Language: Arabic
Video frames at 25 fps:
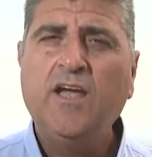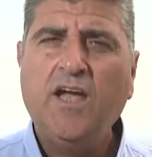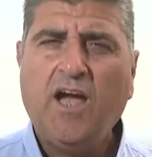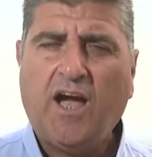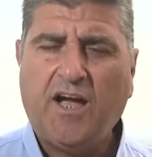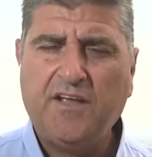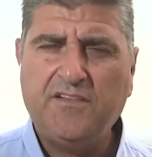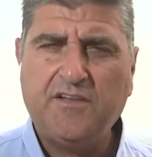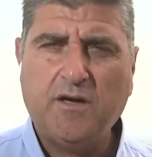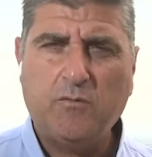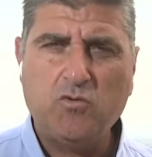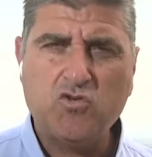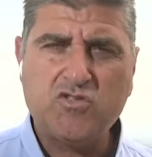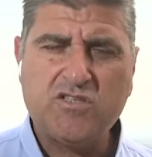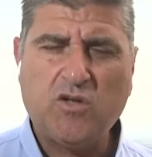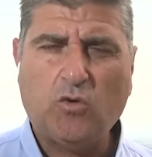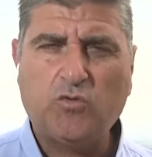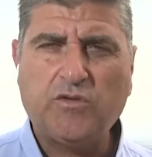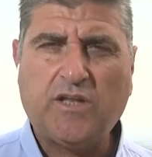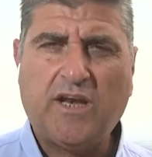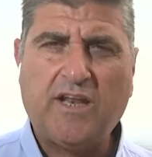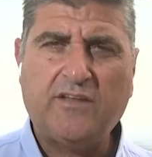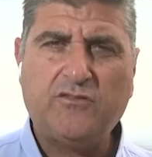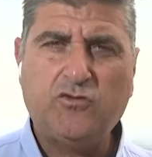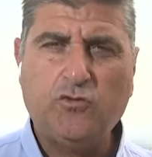عند
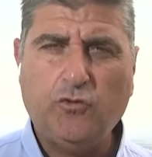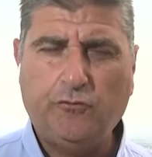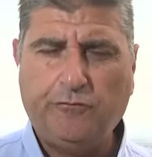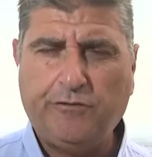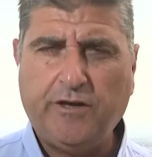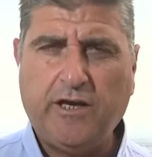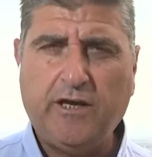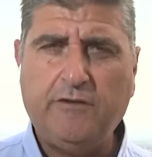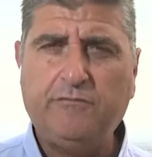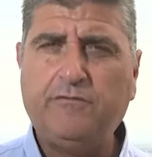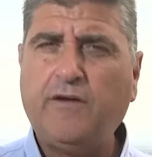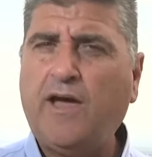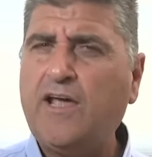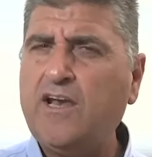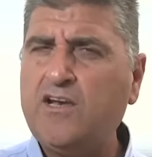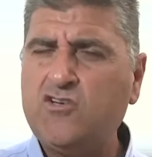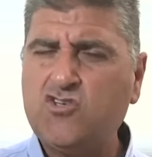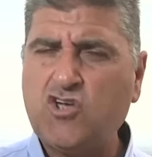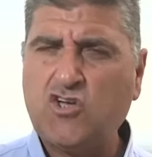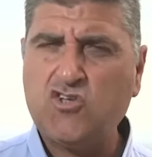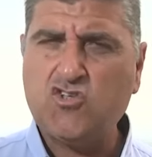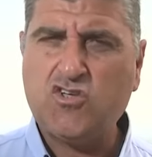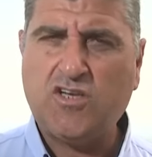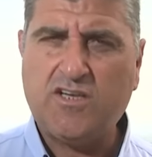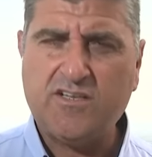مستوطنة دوفيف
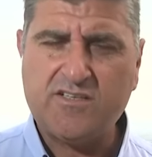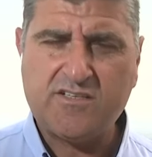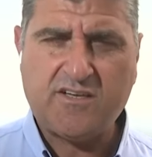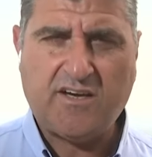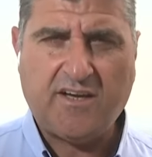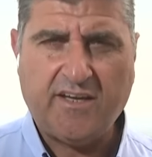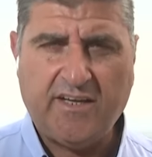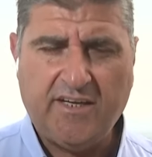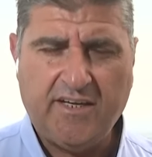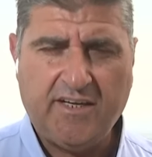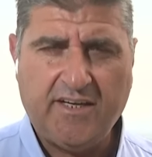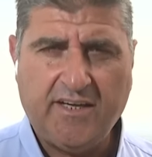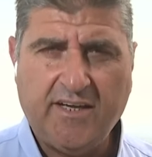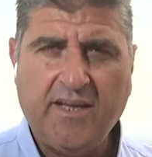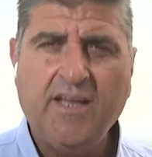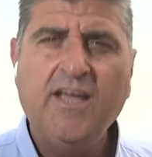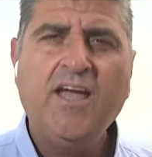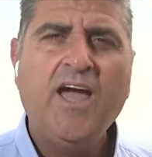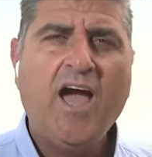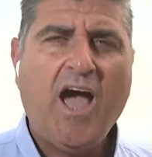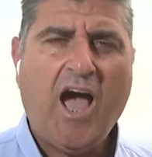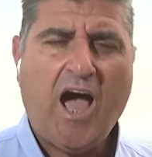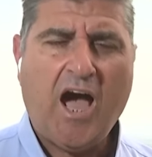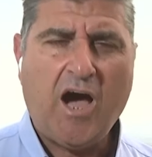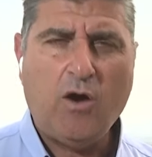الجيش الإسرائيلي
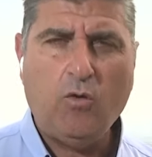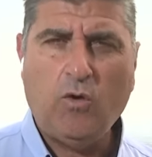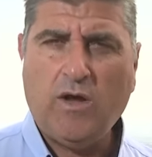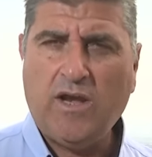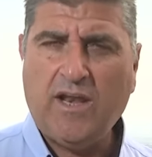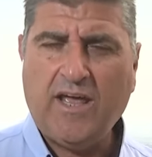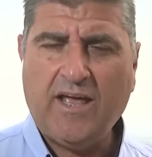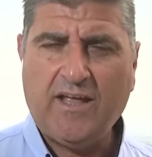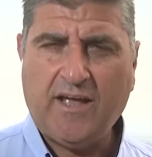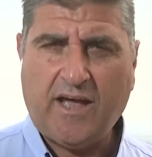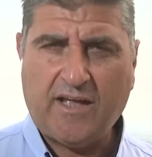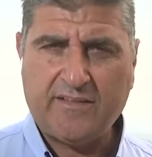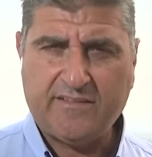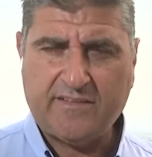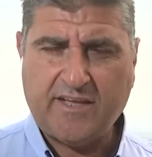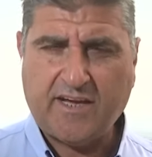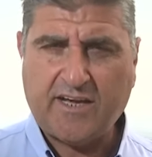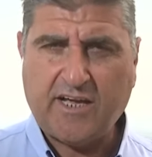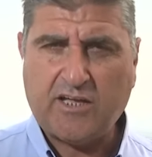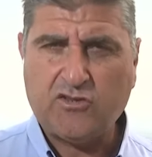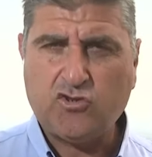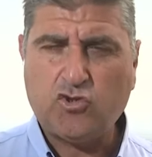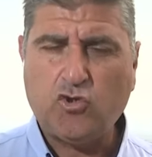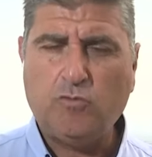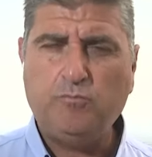حاول
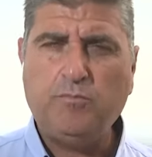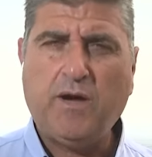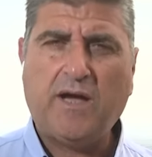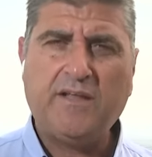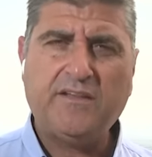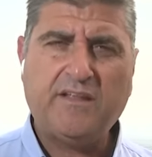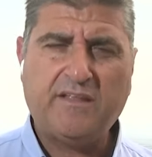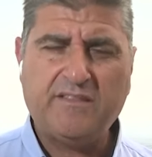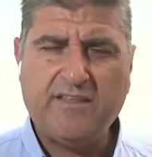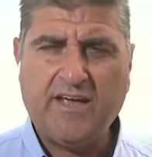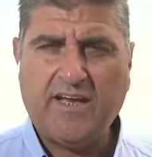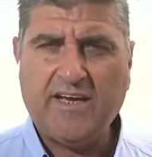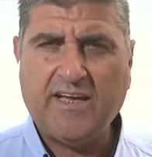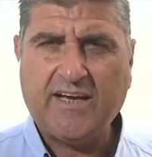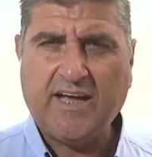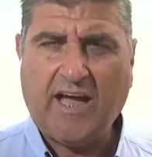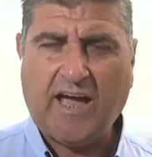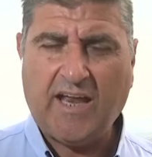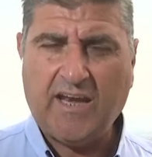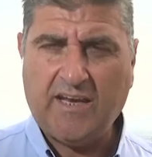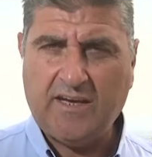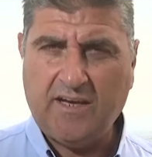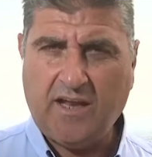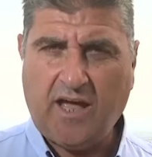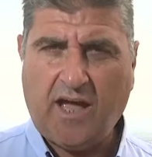التكتم بعد ذلك
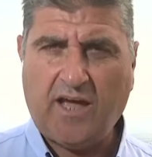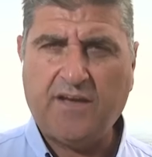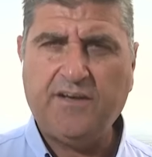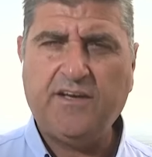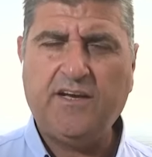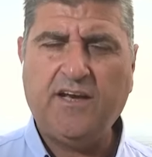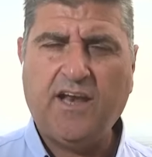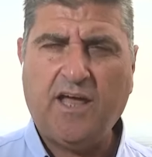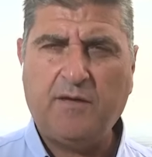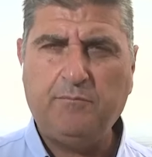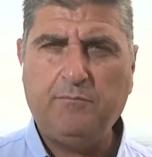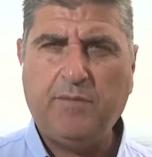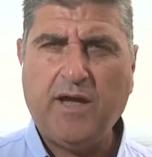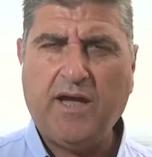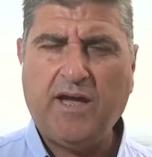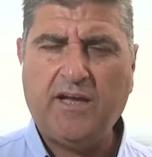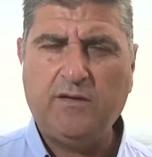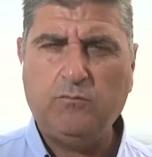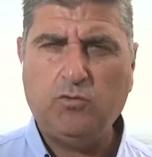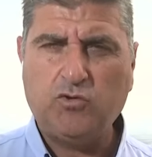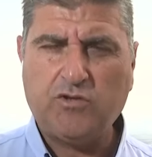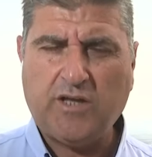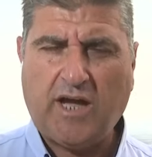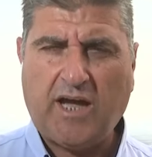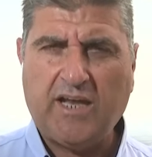عن الأنباء
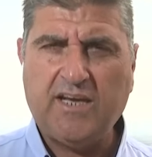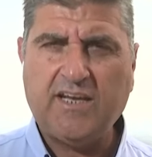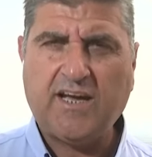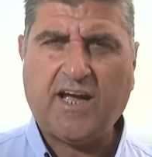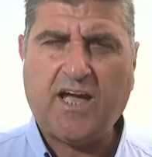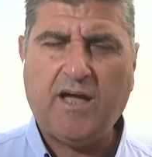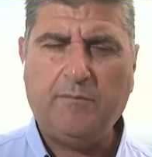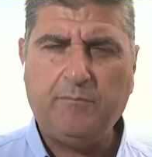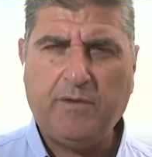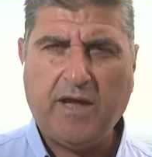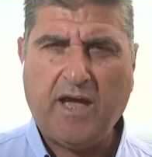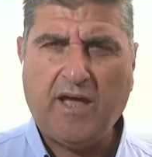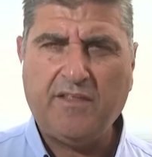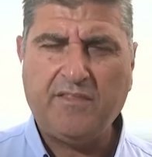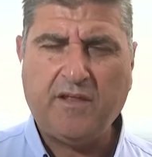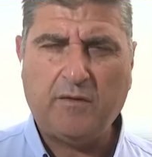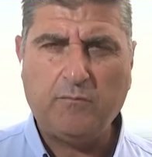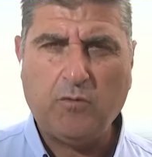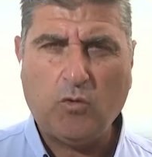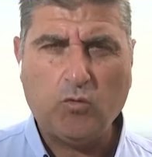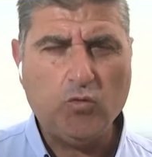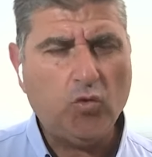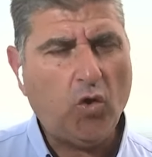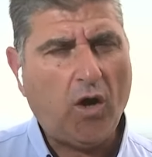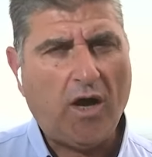المتعلقة بهذا
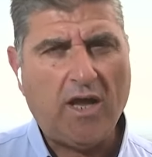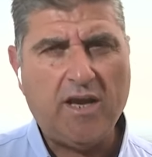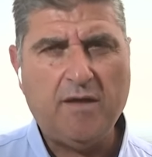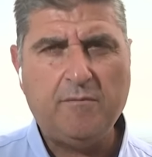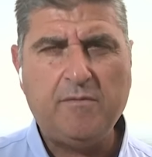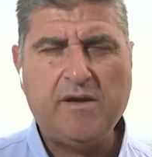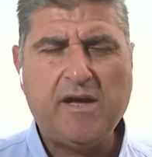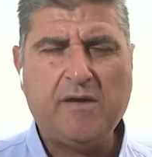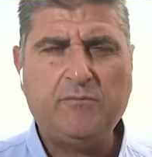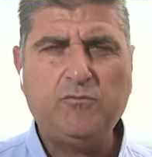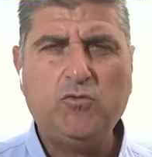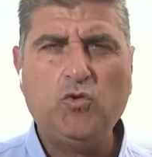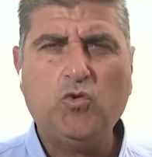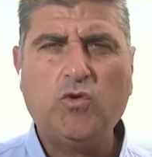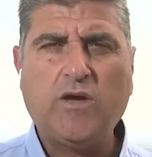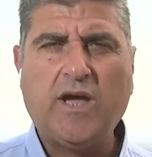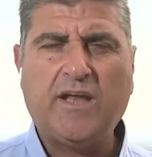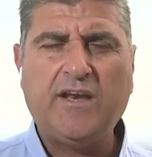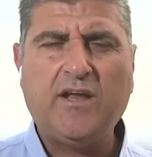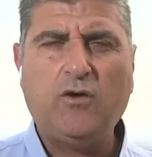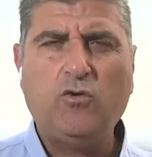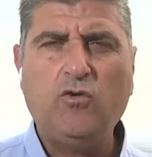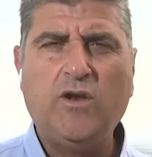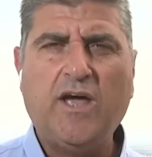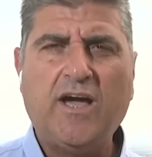الموضوع على ما يبدو كان
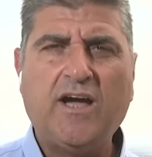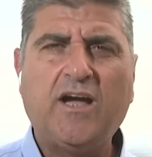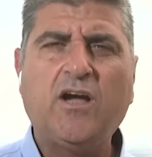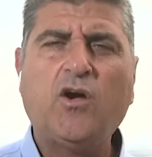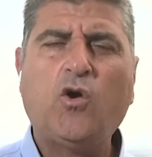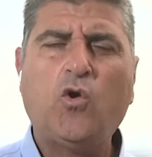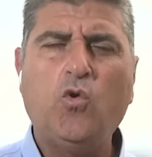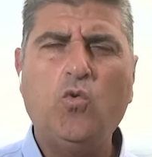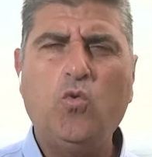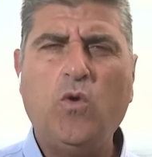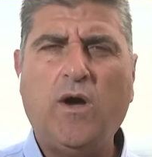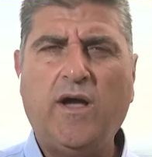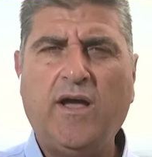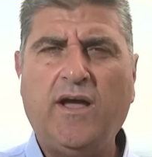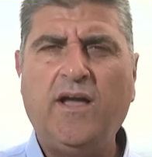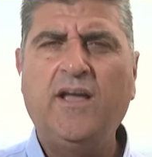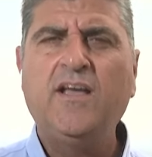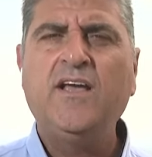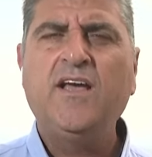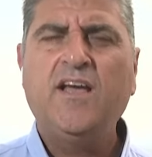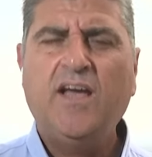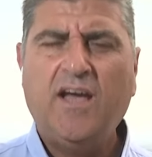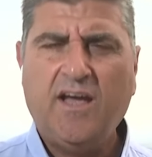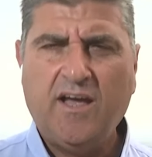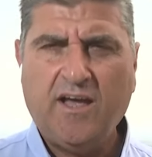هناك قوة
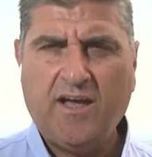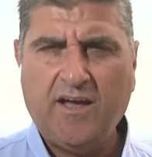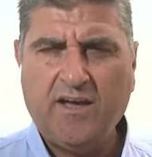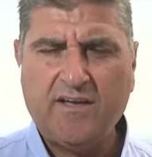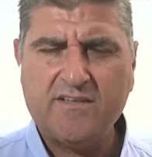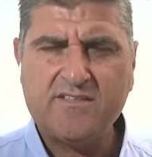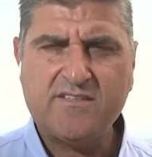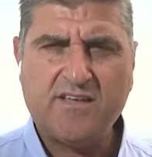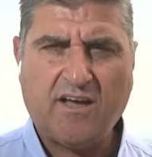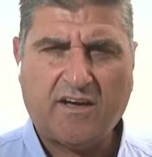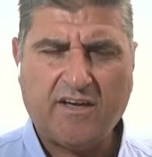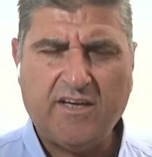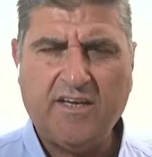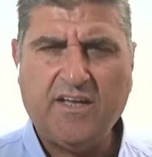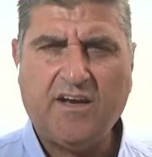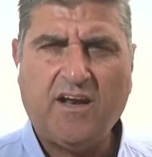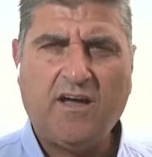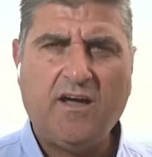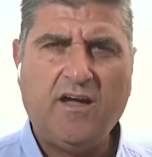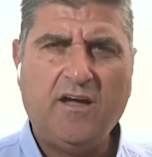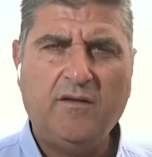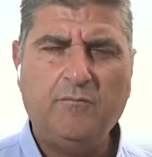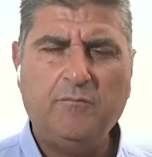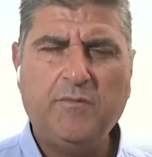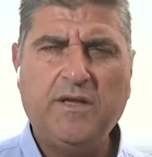آه،
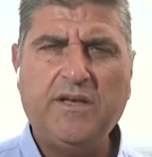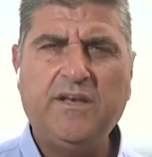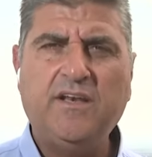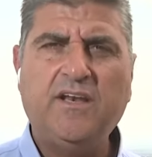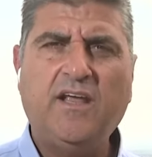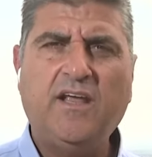صغيرة من